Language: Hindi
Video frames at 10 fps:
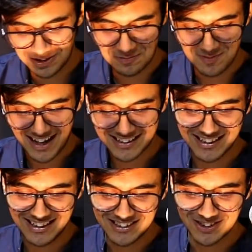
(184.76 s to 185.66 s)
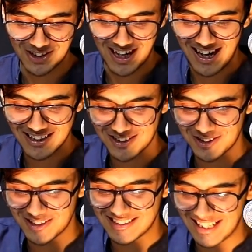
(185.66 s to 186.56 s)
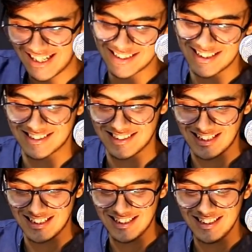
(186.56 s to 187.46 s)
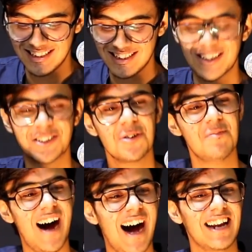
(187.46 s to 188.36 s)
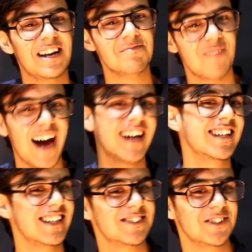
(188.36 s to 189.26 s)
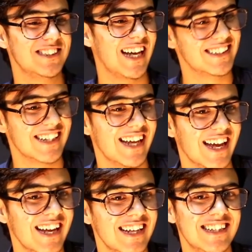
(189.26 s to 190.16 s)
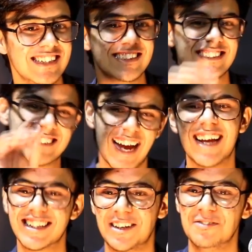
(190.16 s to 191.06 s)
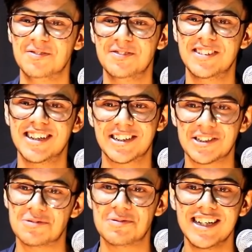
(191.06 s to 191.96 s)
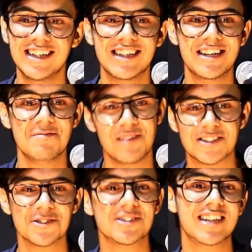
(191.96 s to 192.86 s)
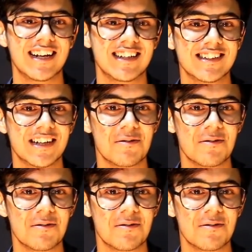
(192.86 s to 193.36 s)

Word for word: तो बातें जो रात को देर तक चली तो बहाने मार कर सो जाते हैं शायद हम कुछ भी महसूस करने से